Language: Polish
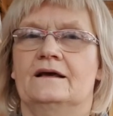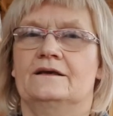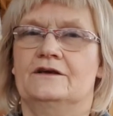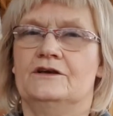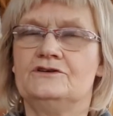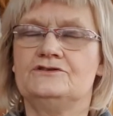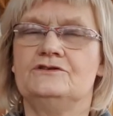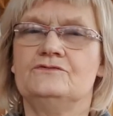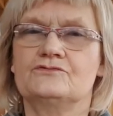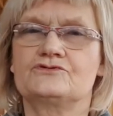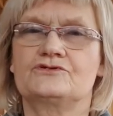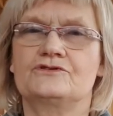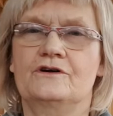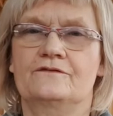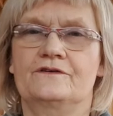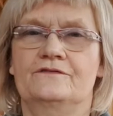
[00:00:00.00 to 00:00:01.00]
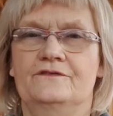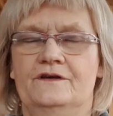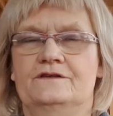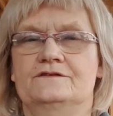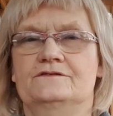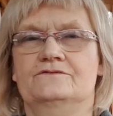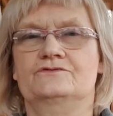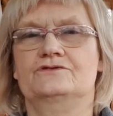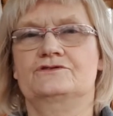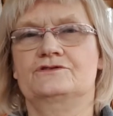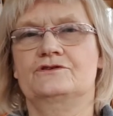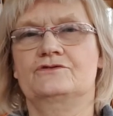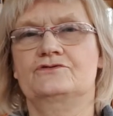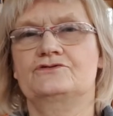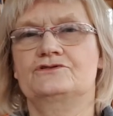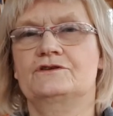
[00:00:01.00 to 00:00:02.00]
Jeśli uczniowie wiedzą, że
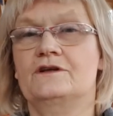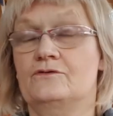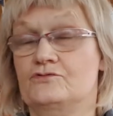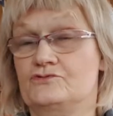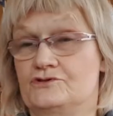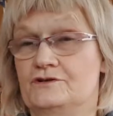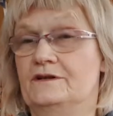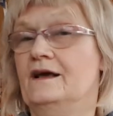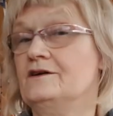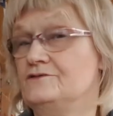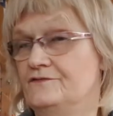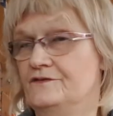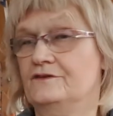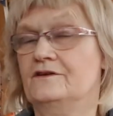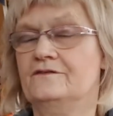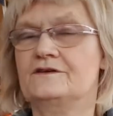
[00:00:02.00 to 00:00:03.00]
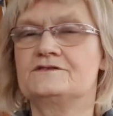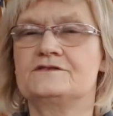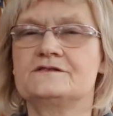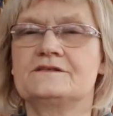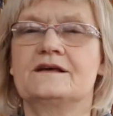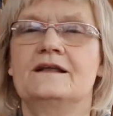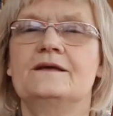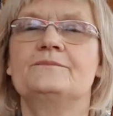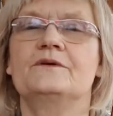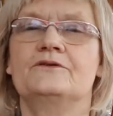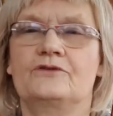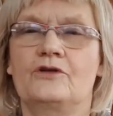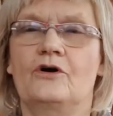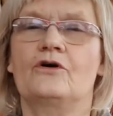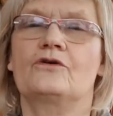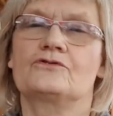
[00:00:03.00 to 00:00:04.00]
czegoś się nauczyli, a świętować jest najlepiej
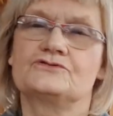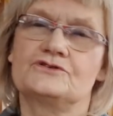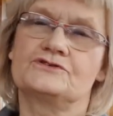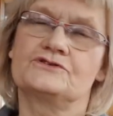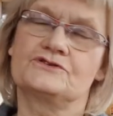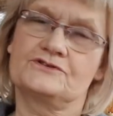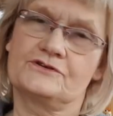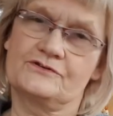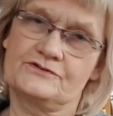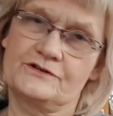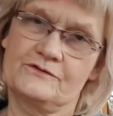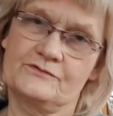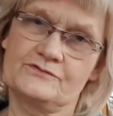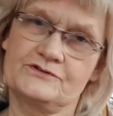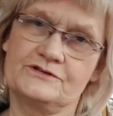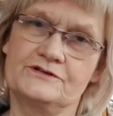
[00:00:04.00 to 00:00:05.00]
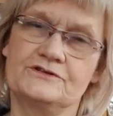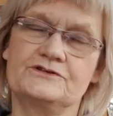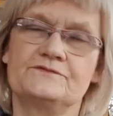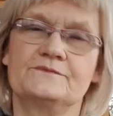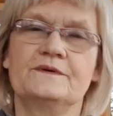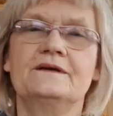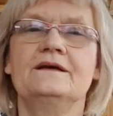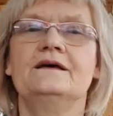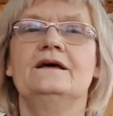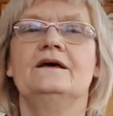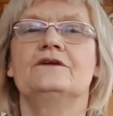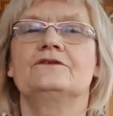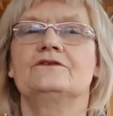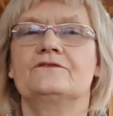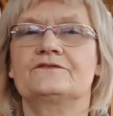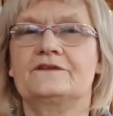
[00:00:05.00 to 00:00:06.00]
to, że się czegoś nauczyliśmy,
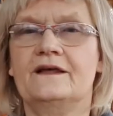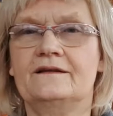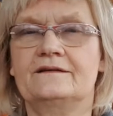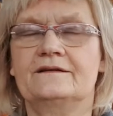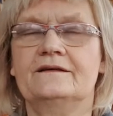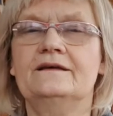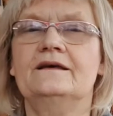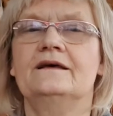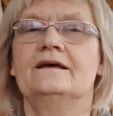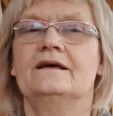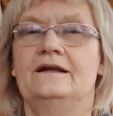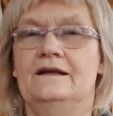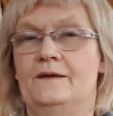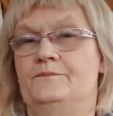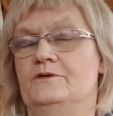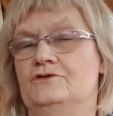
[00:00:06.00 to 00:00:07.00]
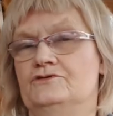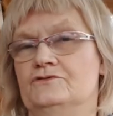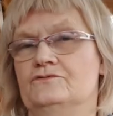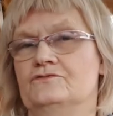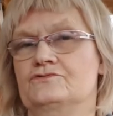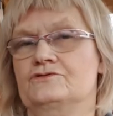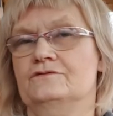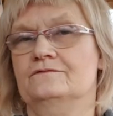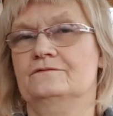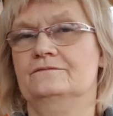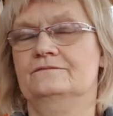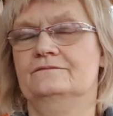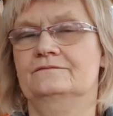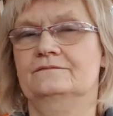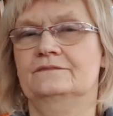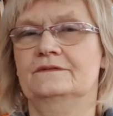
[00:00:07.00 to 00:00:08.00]
to wtedy lepiej się uczą
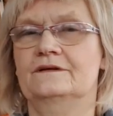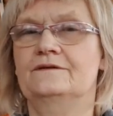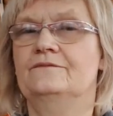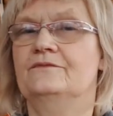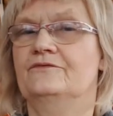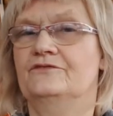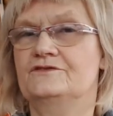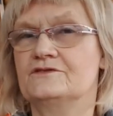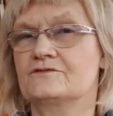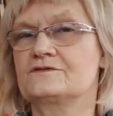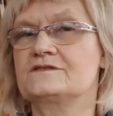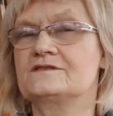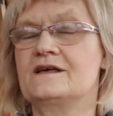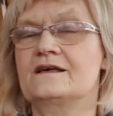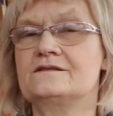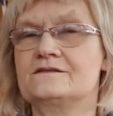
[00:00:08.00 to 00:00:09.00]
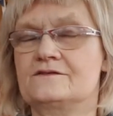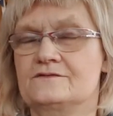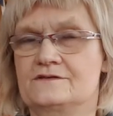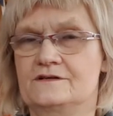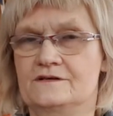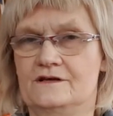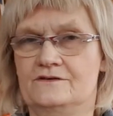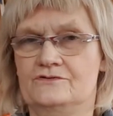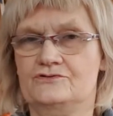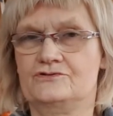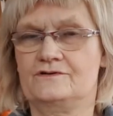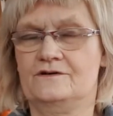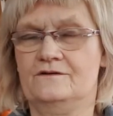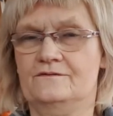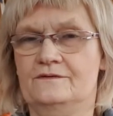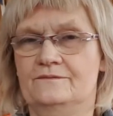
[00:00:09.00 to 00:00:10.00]
i widzą sens chodzenia do
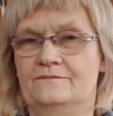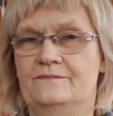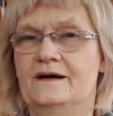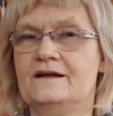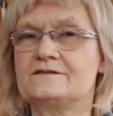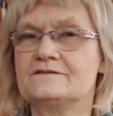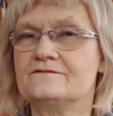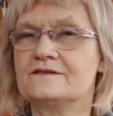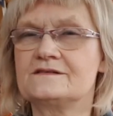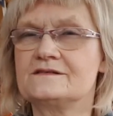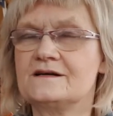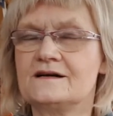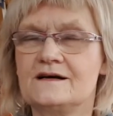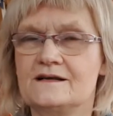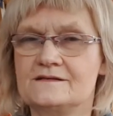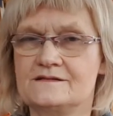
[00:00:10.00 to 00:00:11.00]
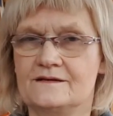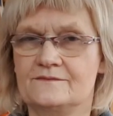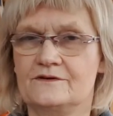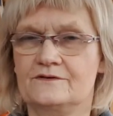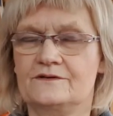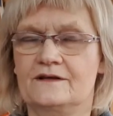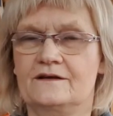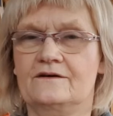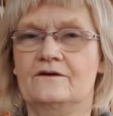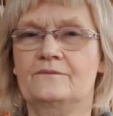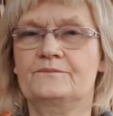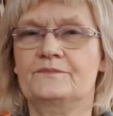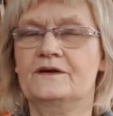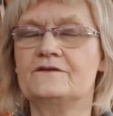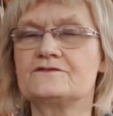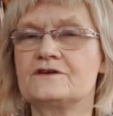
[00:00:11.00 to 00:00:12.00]
szkoły bardzo Was zachęcam do tego.
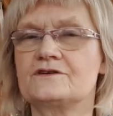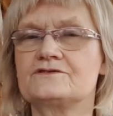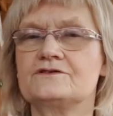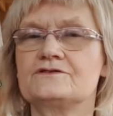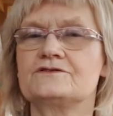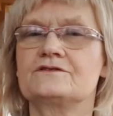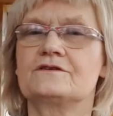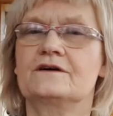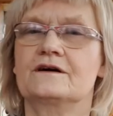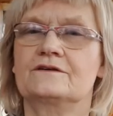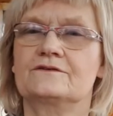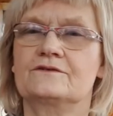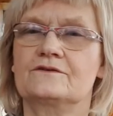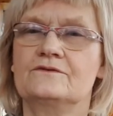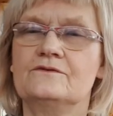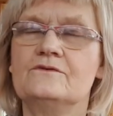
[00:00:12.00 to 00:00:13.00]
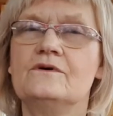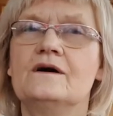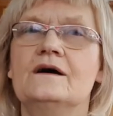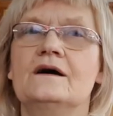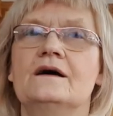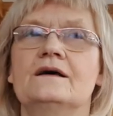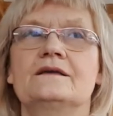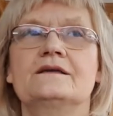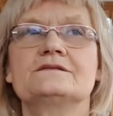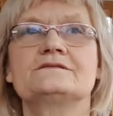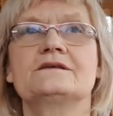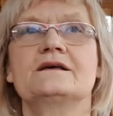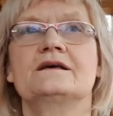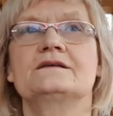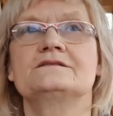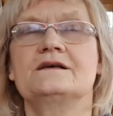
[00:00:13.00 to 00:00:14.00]
Pierwsza część tego artykułu jest
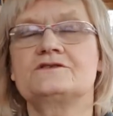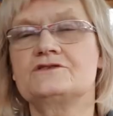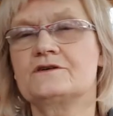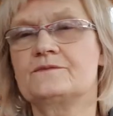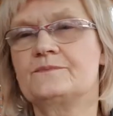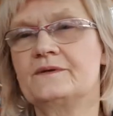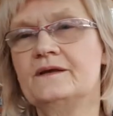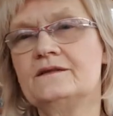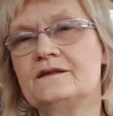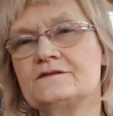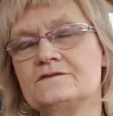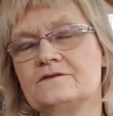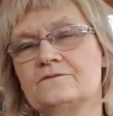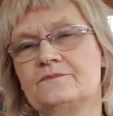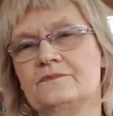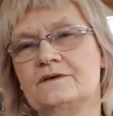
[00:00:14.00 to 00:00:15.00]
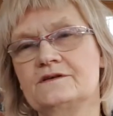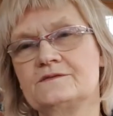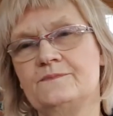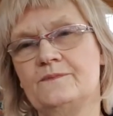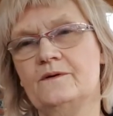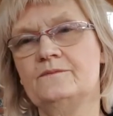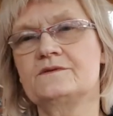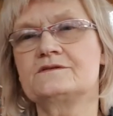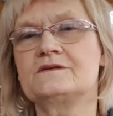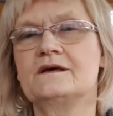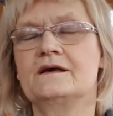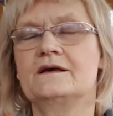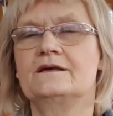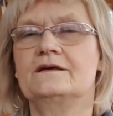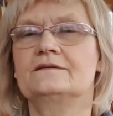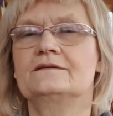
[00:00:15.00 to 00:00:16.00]
zaczerpnięte są, jest pomysł
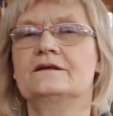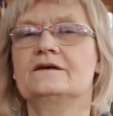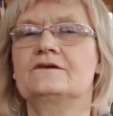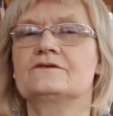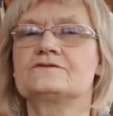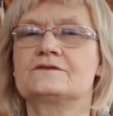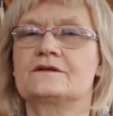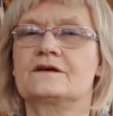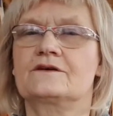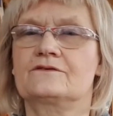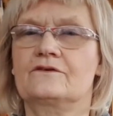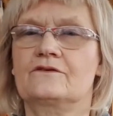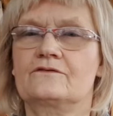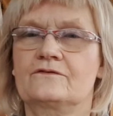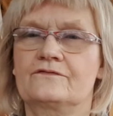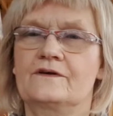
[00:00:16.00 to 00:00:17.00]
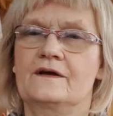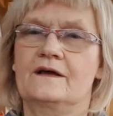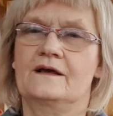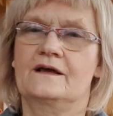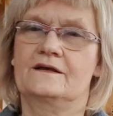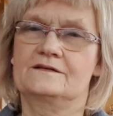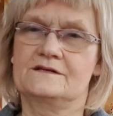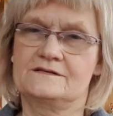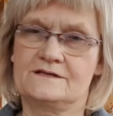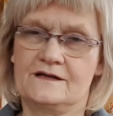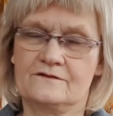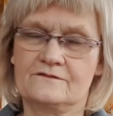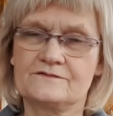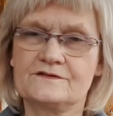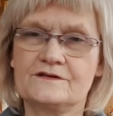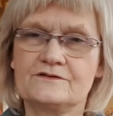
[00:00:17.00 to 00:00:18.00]
jednego z dyrektorów ze
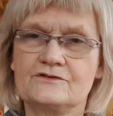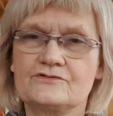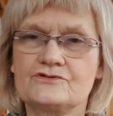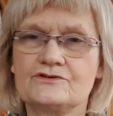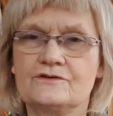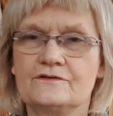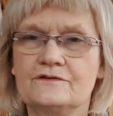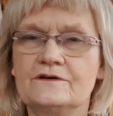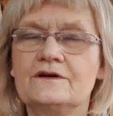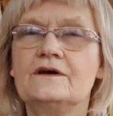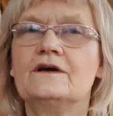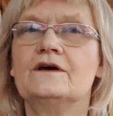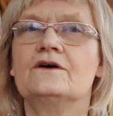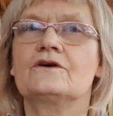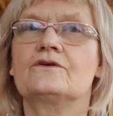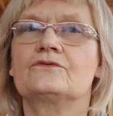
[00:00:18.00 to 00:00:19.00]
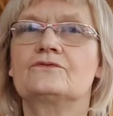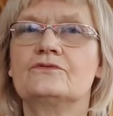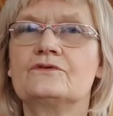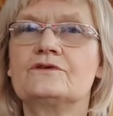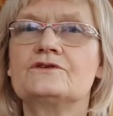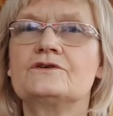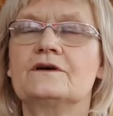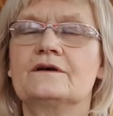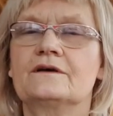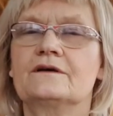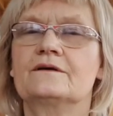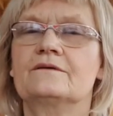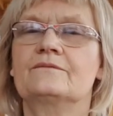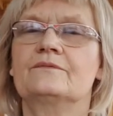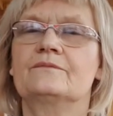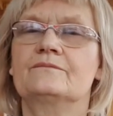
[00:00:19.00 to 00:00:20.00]
Stanów Zjednoczonych, który
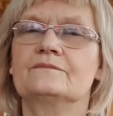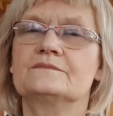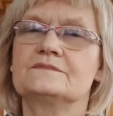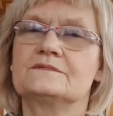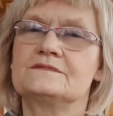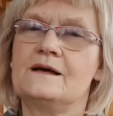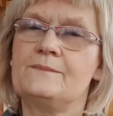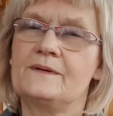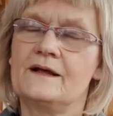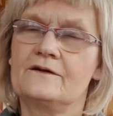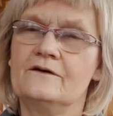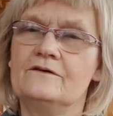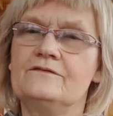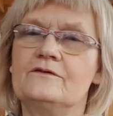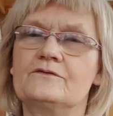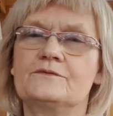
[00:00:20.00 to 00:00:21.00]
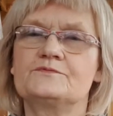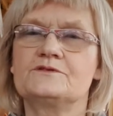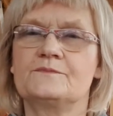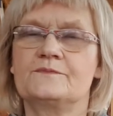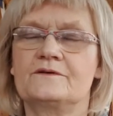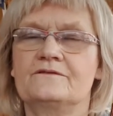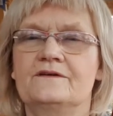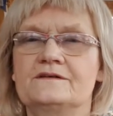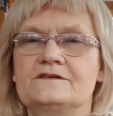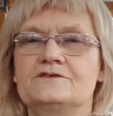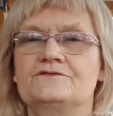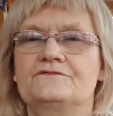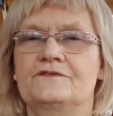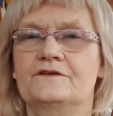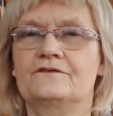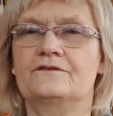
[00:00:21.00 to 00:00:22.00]
zaplanował i przeprowadza
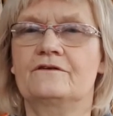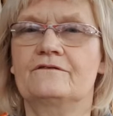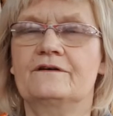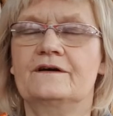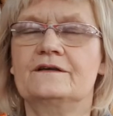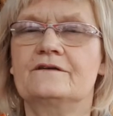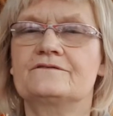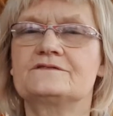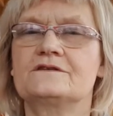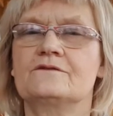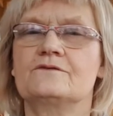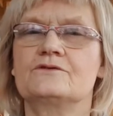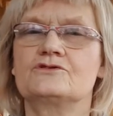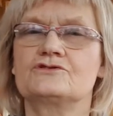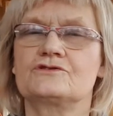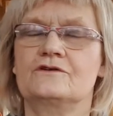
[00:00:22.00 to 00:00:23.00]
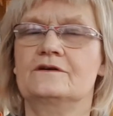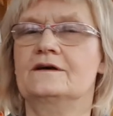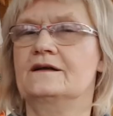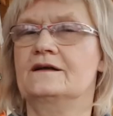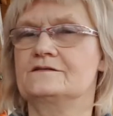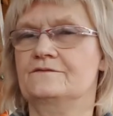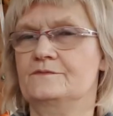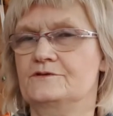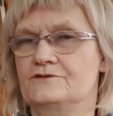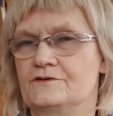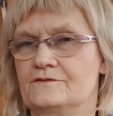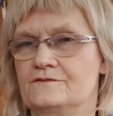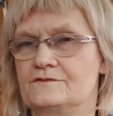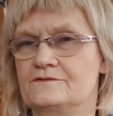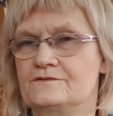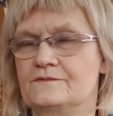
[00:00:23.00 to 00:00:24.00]
świętowanie w całej szkole raz w
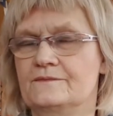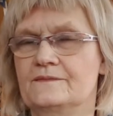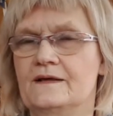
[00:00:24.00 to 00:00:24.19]
miesiącu.